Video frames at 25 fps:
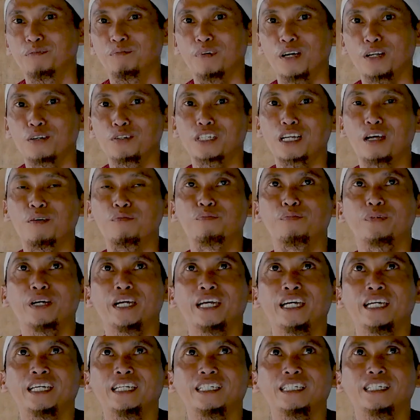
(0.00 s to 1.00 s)
Baru
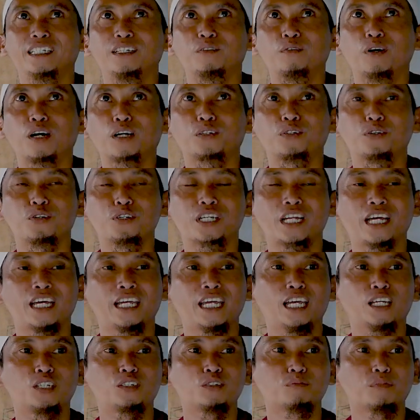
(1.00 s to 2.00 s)
sampai waktu
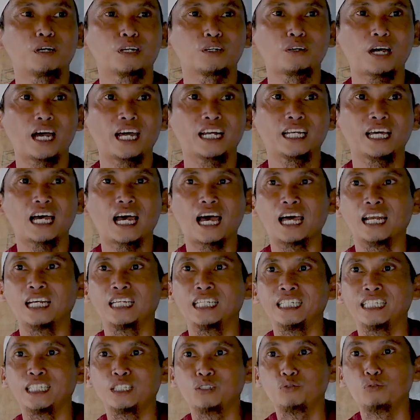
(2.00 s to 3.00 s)
saya itu baru ada
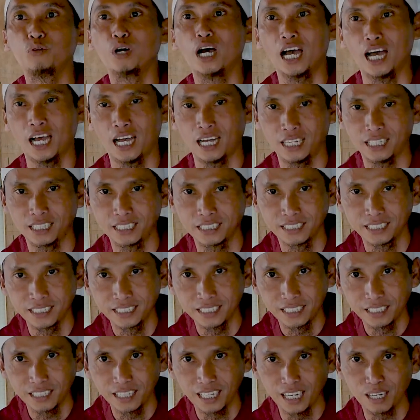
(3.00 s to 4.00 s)
Ali dua,
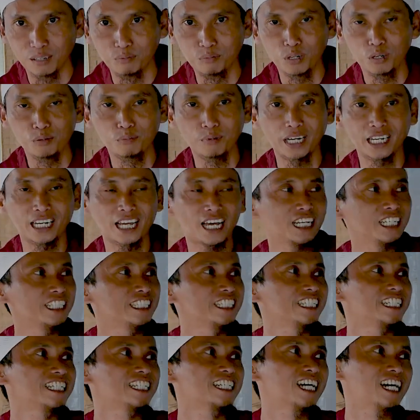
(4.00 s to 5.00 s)
nah, belum ada
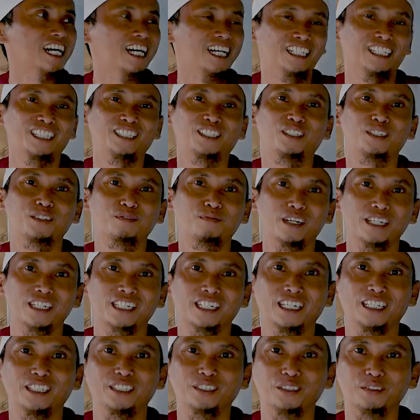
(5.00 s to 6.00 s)
Ali tiga
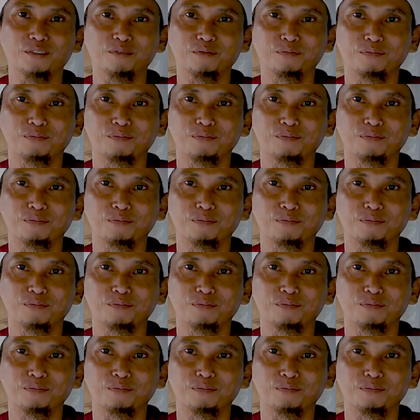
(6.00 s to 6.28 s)
masa itu.